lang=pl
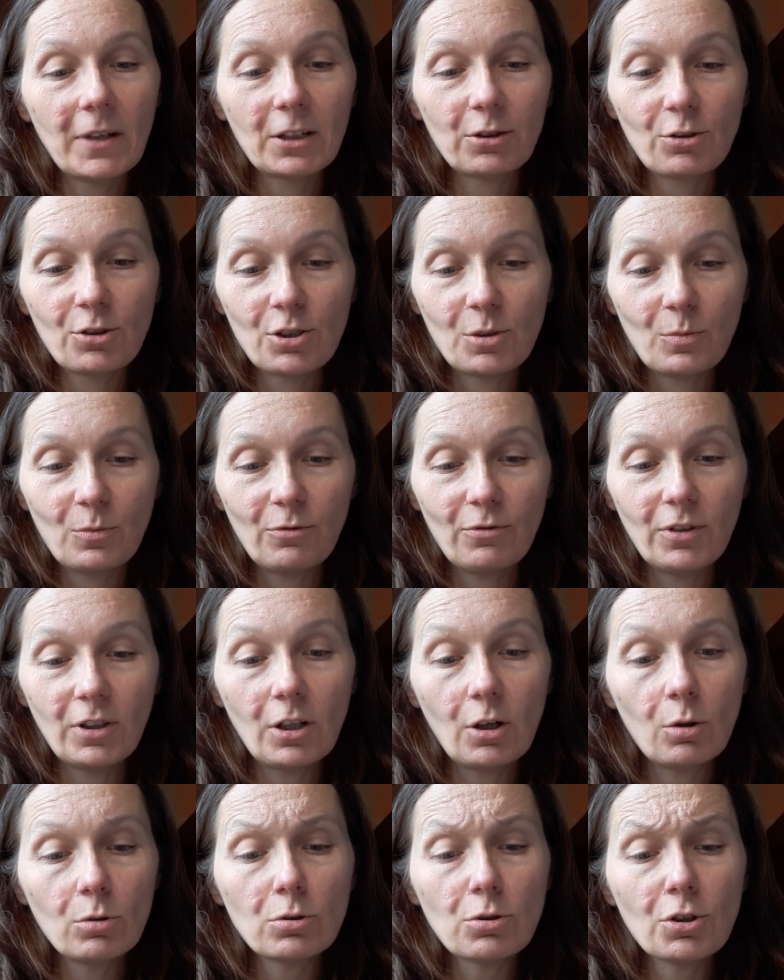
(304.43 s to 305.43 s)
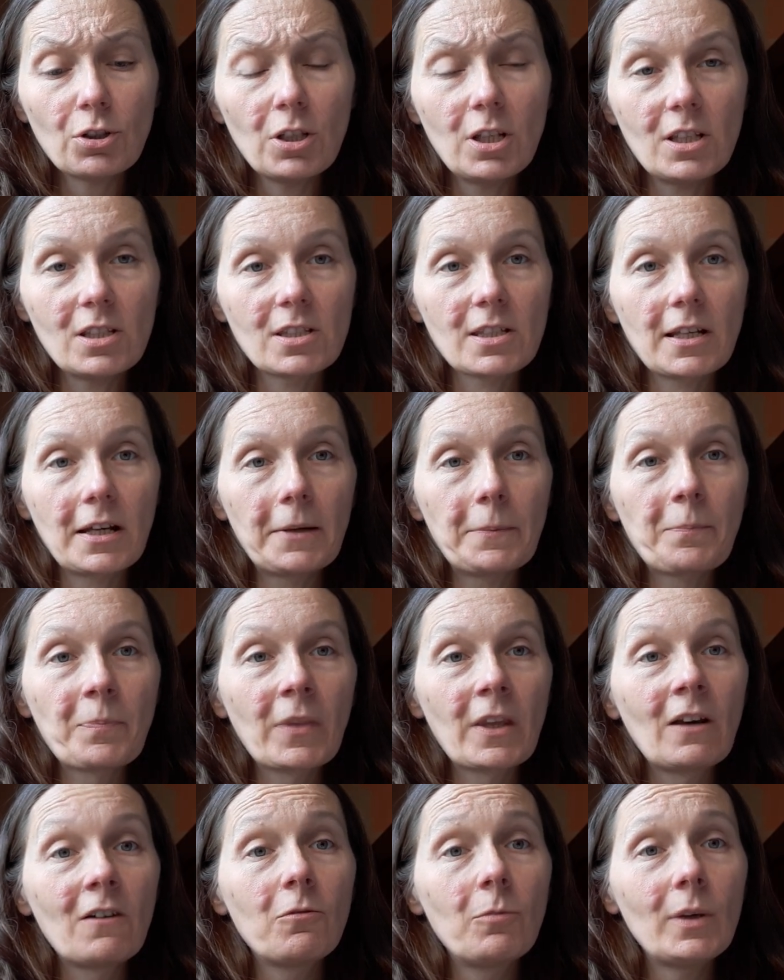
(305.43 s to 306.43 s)
jak to się mówi, różnice
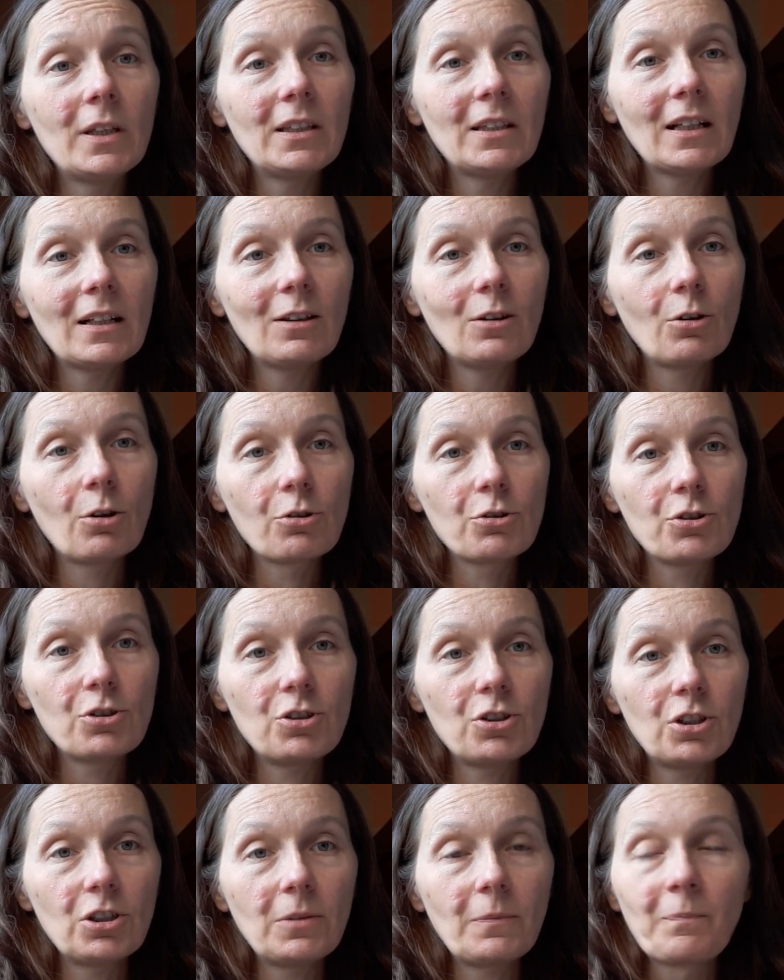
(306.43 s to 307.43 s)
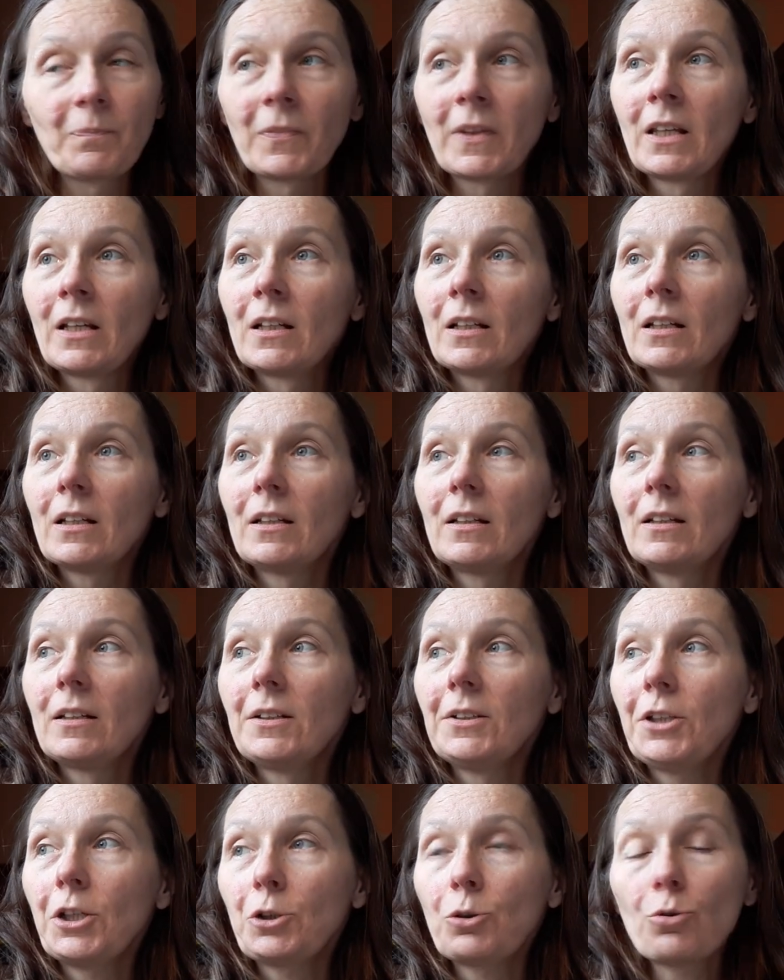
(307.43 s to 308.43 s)
w mentalności
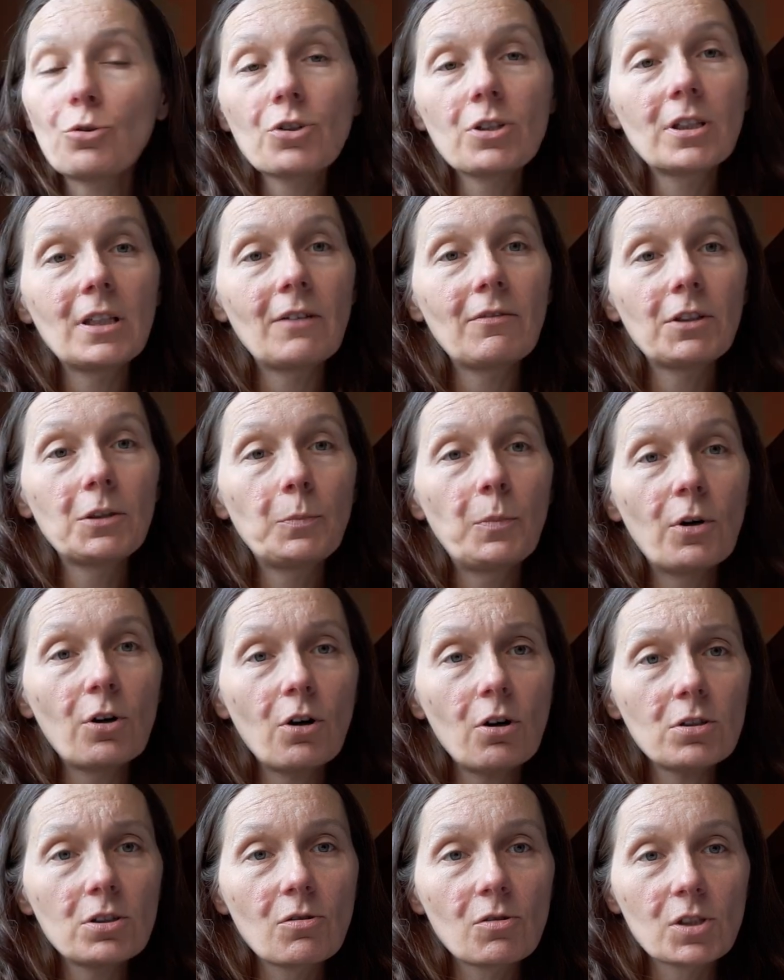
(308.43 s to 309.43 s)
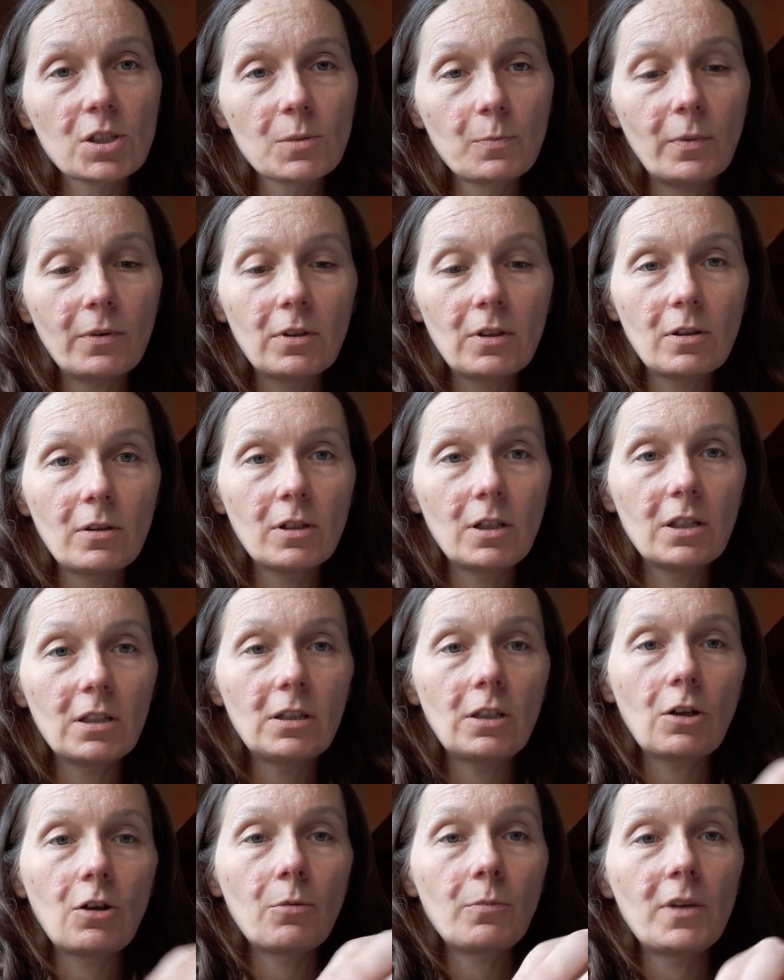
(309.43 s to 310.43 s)
E, niektórzy nawet pochodzą z
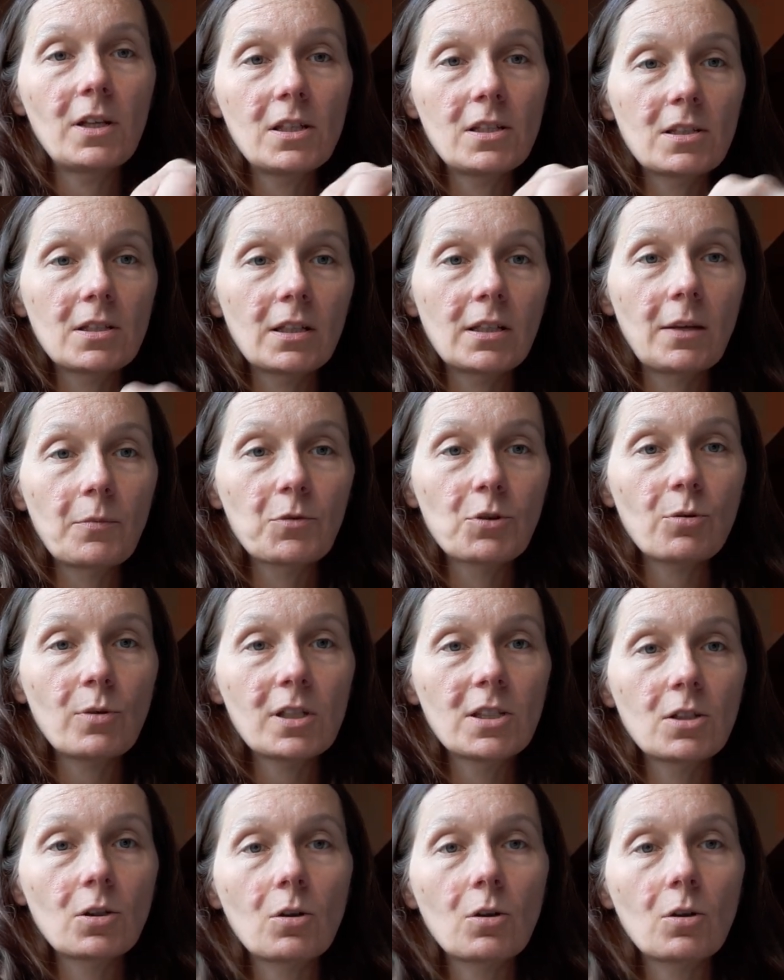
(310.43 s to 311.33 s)
jednego miejsca, na przykład z